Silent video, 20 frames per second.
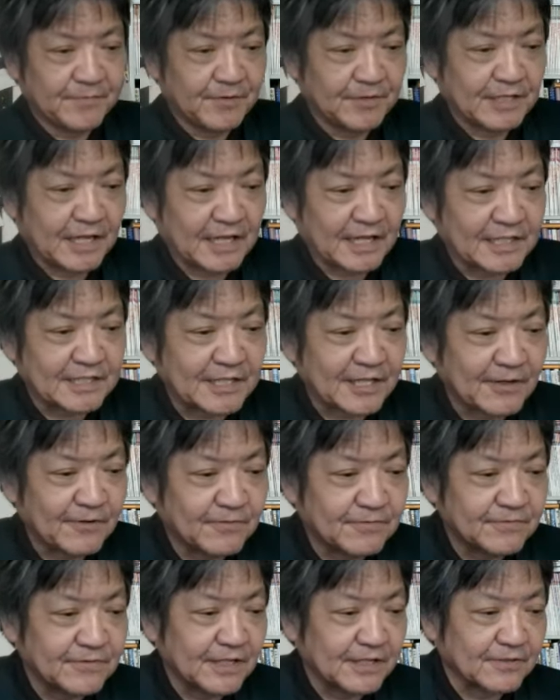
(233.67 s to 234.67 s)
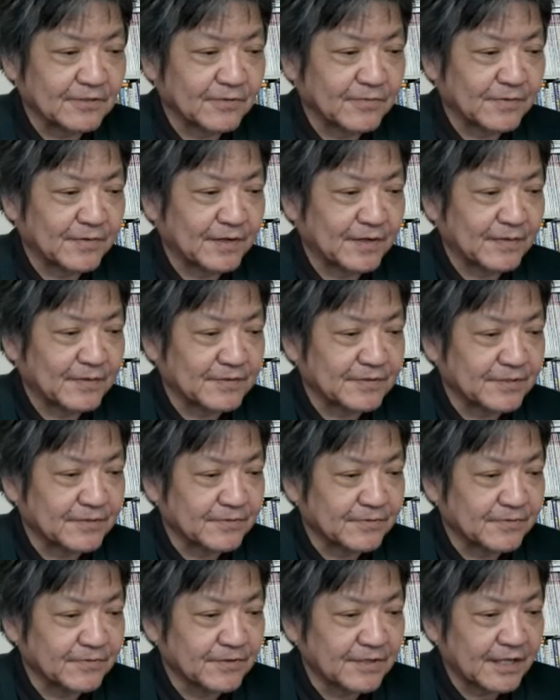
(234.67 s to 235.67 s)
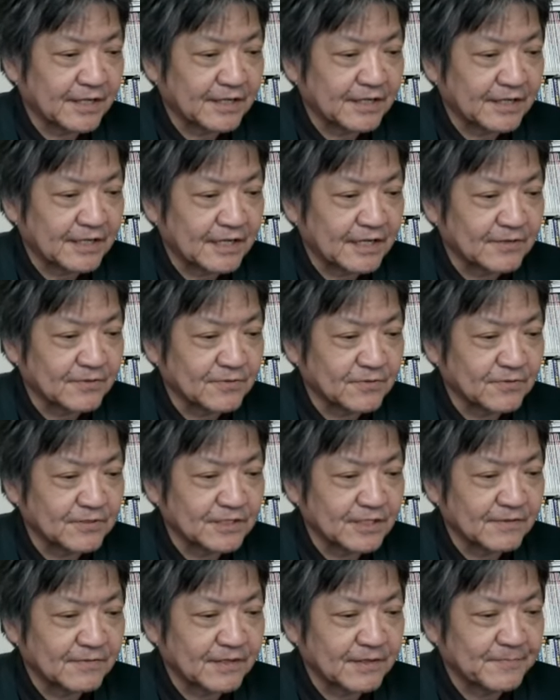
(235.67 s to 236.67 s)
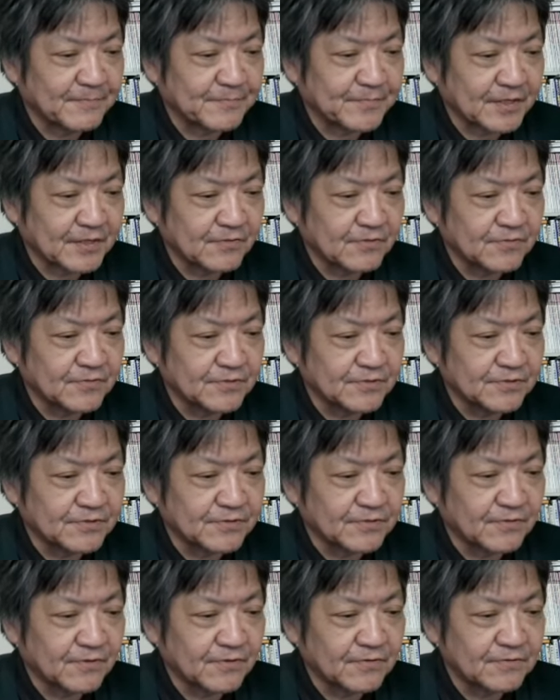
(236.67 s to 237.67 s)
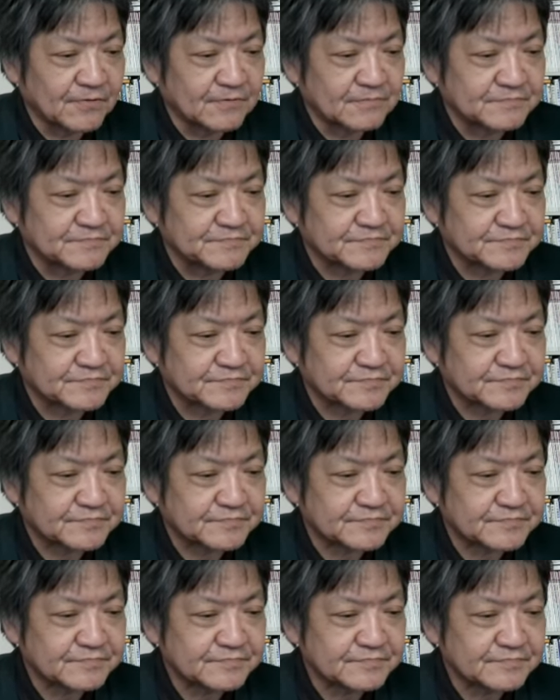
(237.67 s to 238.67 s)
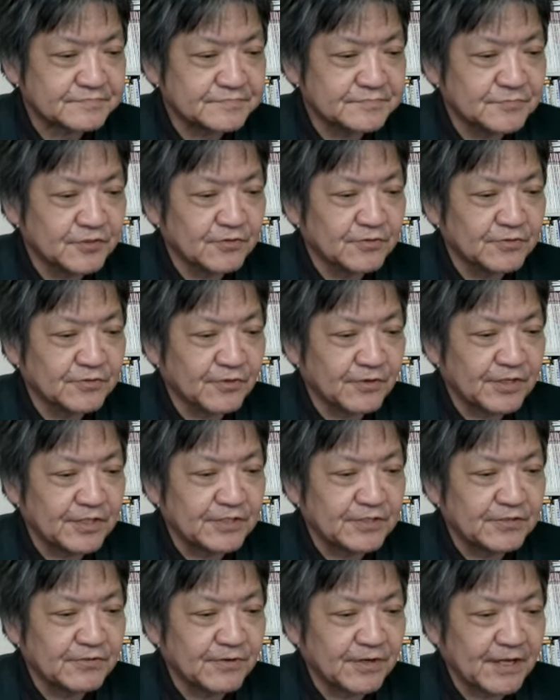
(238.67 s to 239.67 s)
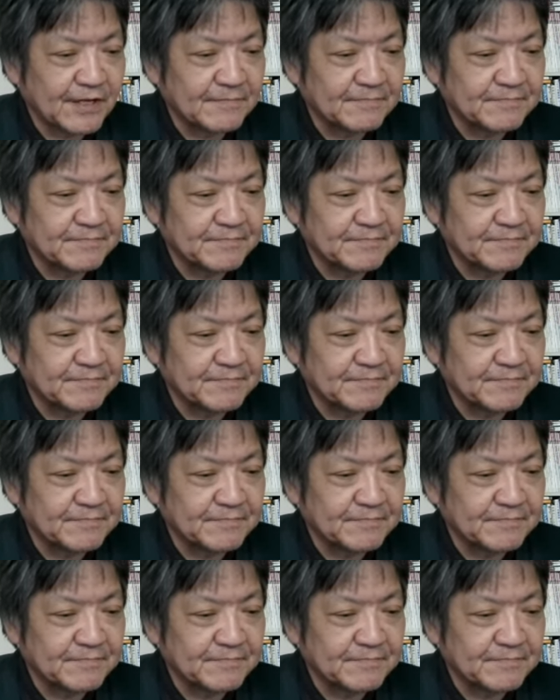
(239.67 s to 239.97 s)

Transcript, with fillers: 7000億円とも言われますけどこの結果彼の総資産は65億ドル超1兆円